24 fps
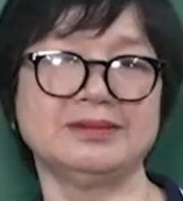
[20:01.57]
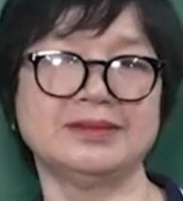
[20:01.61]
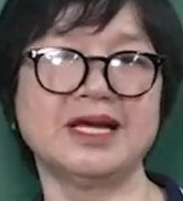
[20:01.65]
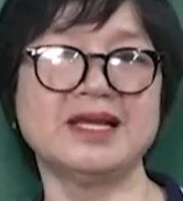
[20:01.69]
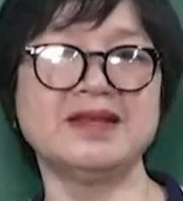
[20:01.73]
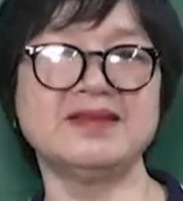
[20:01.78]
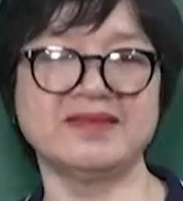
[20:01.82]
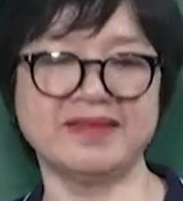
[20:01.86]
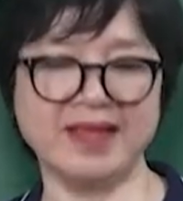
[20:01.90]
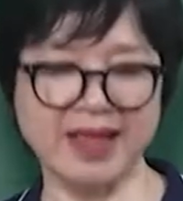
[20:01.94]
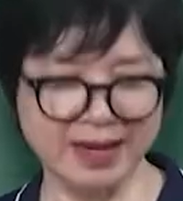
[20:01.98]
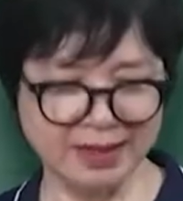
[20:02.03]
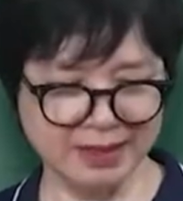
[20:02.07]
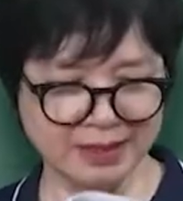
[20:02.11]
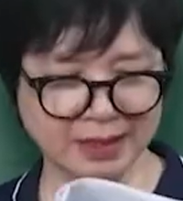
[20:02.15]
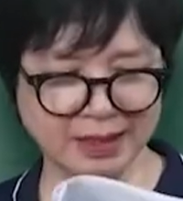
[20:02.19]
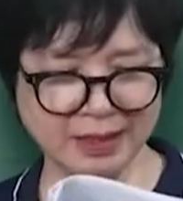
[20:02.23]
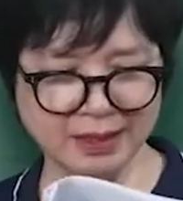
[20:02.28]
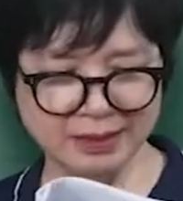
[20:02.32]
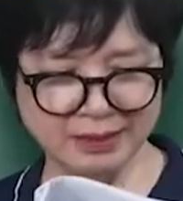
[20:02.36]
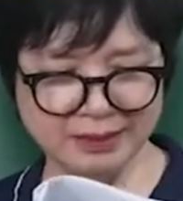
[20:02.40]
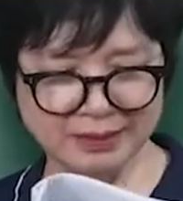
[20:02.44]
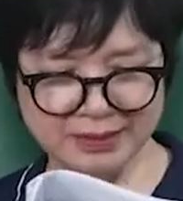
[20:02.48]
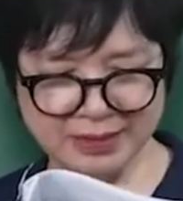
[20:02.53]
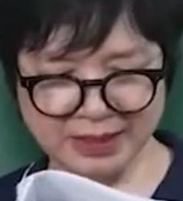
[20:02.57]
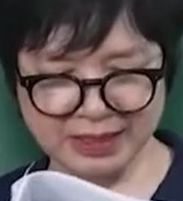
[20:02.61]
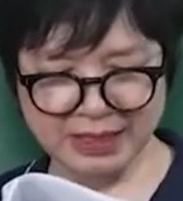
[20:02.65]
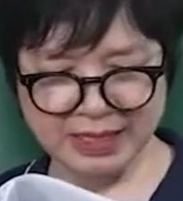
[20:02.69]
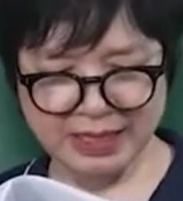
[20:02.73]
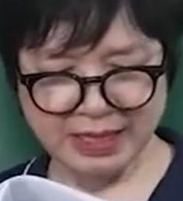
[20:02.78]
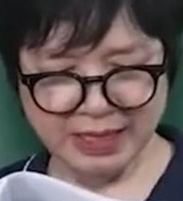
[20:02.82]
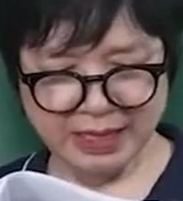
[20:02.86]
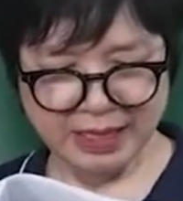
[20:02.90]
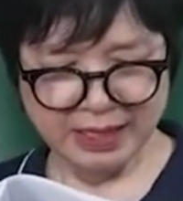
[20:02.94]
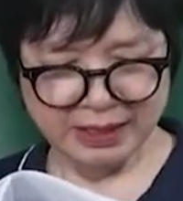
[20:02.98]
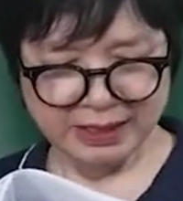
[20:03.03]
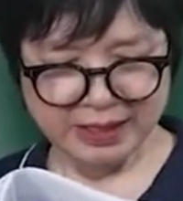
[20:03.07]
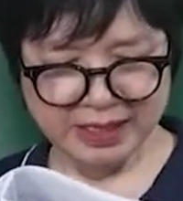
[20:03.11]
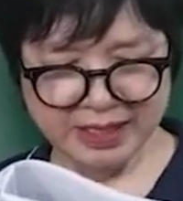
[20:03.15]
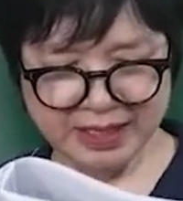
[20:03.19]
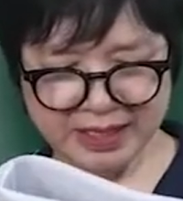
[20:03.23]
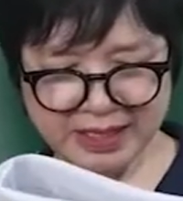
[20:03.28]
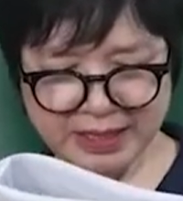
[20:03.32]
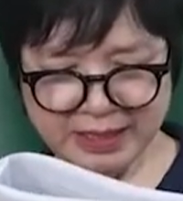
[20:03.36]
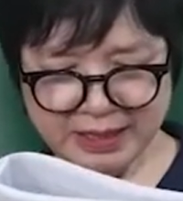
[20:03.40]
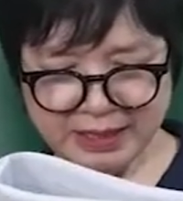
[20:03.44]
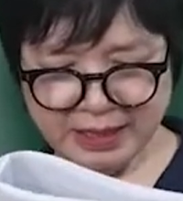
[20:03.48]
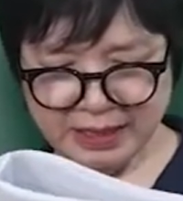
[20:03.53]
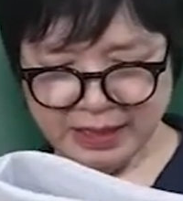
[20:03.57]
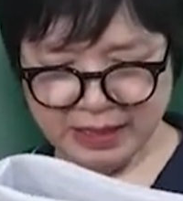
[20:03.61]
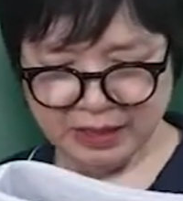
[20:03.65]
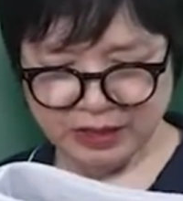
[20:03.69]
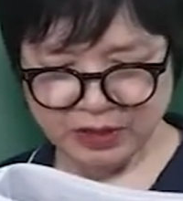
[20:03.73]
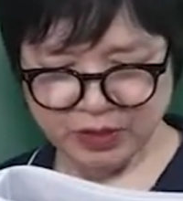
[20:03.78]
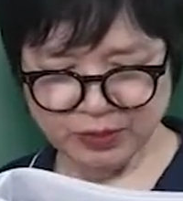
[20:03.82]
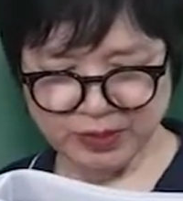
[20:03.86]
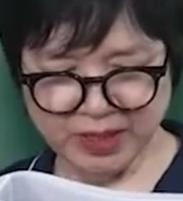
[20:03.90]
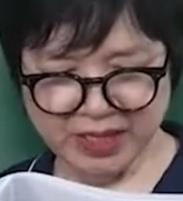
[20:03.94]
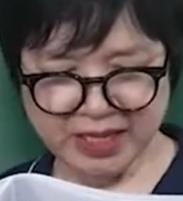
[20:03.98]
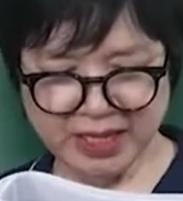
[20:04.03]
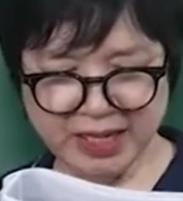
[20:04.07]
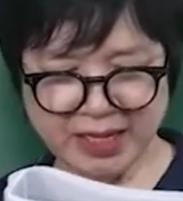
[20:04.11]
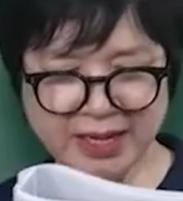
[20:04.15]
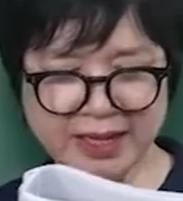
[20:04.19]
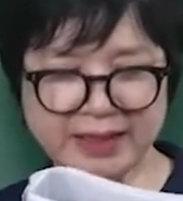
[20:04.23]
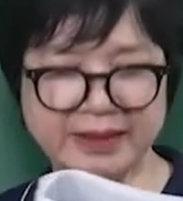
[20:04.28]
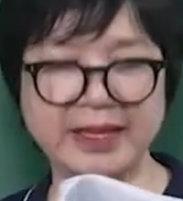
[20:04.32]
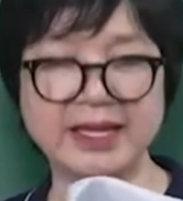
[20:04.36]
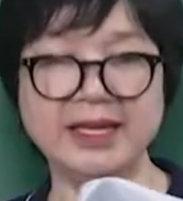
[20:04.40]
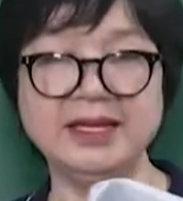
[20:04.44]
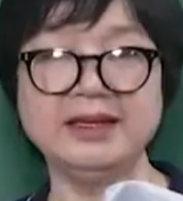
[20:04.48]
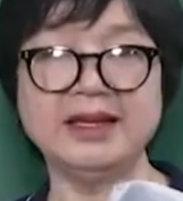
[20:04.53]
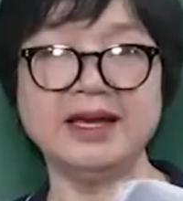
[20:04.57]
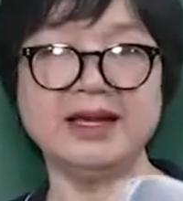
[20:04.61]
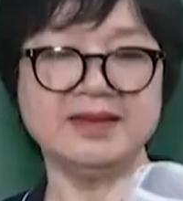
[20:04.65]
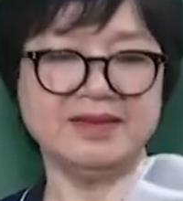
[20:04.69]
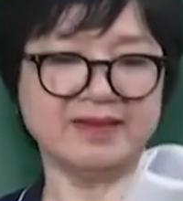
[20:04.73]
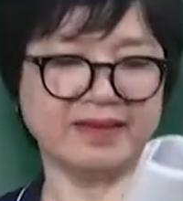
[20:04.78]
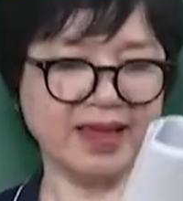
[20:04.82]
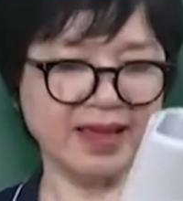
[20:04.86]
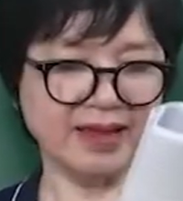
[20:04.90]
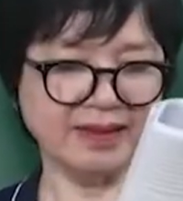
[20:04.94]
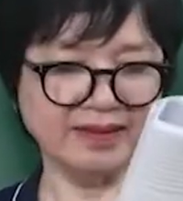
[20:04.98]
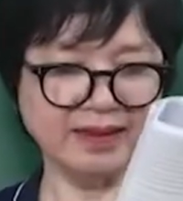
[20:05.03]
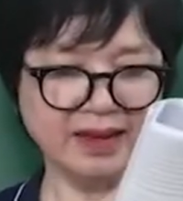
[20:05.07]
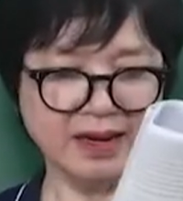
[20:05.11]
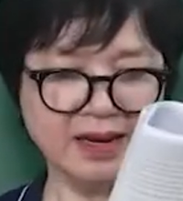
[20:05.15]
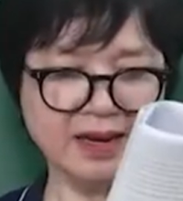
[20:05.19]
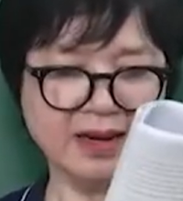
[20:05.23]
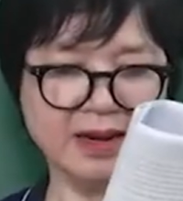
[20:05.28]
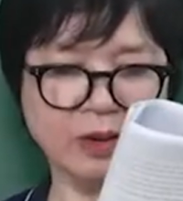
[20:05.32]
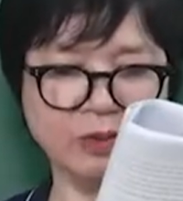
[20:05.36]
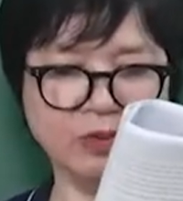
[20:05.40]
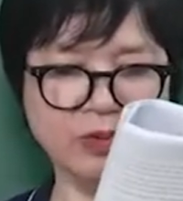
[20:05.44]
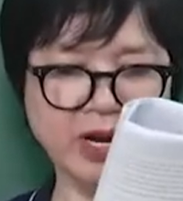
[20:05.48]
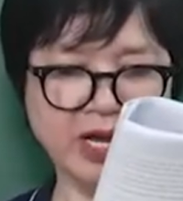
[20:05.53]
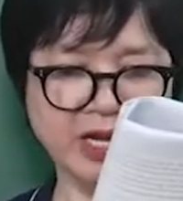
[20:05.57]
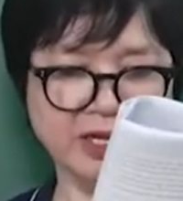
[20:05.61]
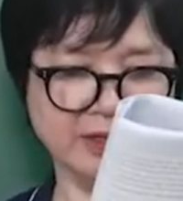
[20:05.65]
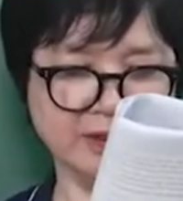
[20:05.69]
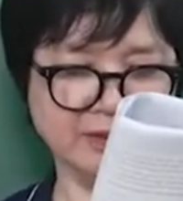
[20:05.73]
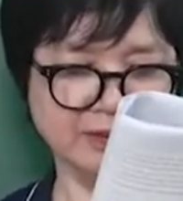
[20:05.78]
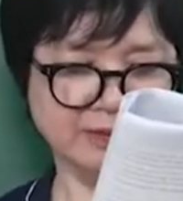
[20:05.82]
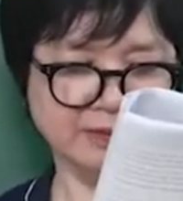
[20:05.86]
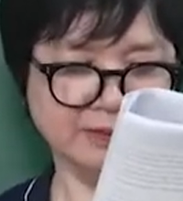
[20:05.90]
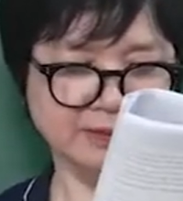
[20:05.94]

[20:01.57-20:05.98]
thần Sét nữa. Thế thì chúng ta thấy là tính thần Sét rất là nóng nảy.